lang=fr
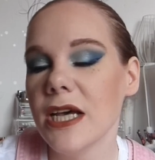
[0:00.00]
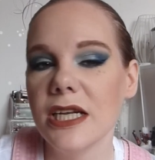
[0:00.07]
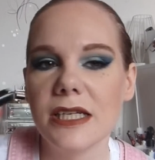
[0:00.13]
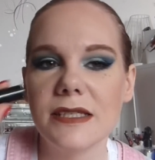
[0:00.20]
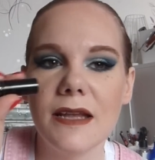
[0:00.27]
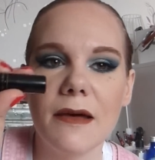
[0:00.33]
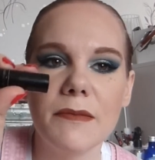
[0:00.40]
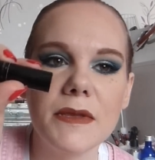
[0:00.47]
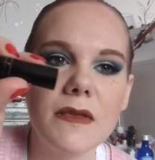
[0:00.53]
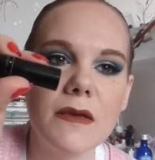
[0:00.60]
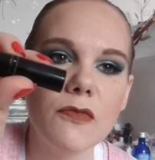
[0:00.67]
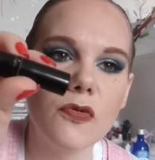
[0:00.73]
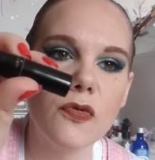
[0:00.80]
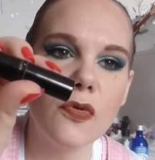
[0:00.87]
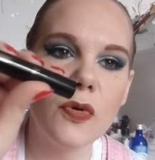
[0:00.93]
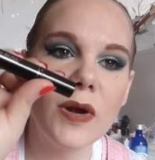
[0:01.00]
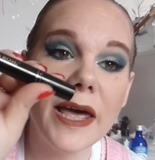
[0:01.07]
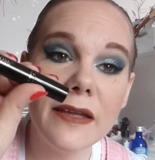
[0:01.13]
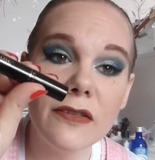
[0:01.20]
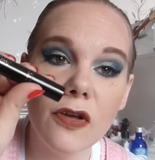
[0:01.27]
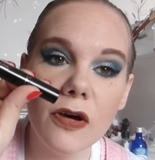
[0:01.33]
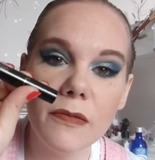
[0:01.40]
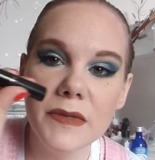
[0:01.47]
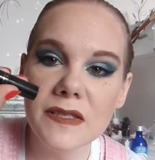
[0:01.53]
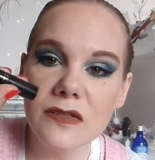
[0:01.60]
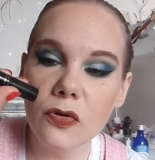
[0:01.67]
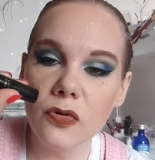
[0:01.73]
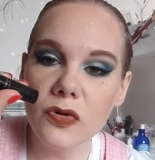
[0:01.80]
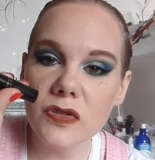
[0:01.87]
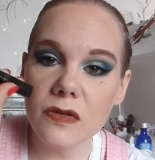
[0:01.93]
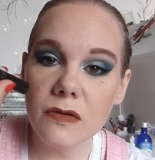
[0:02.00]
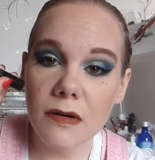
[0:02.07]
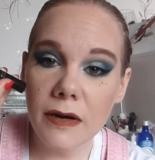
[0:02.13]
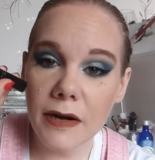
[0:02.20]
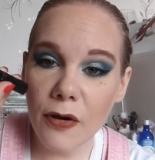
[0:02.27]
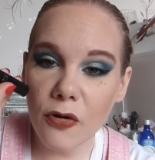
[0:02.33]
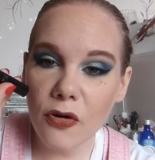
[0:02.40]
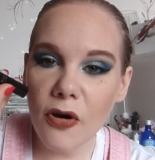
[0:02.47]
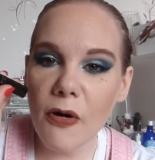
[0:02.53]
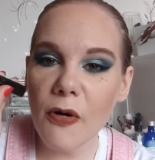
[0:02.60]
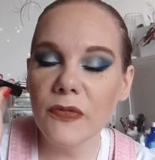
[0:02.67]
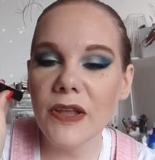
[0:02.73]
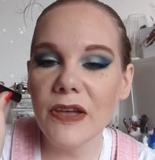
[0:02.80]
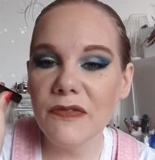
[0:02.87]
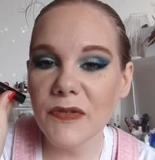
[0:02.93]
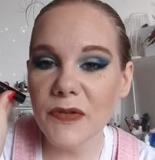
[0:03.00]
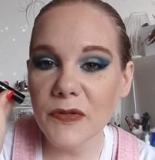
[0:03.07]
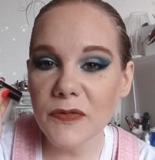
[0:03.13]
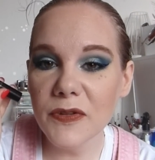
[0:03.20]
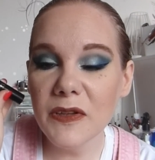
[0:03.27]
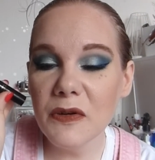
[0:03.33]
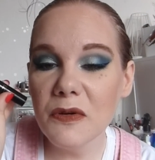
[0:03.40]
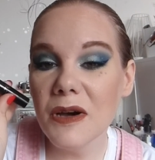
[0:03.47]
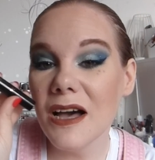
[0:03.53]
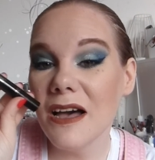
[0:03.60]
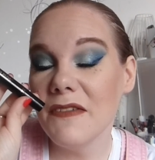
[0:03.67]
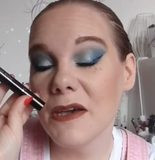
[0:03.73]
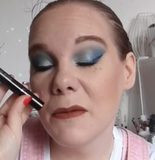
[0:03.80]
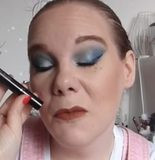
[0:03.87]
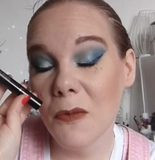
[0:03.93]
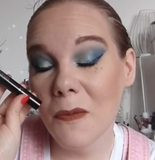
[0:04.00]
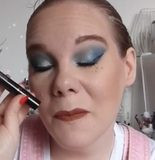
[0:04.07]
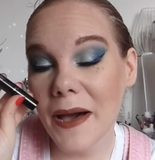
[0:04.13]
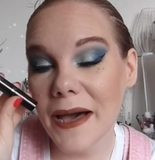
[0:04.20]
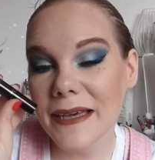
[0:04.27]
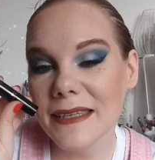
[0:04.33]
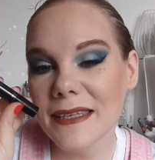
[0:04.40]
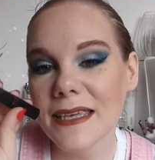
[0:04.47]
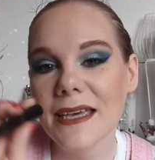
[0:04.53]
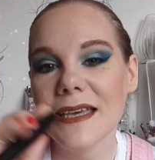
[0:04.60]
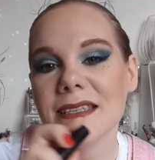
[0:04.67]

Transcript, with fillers: J'ai terminé mon liner Miss Rose. Là encore, on a fait une vidéo avec mon mari.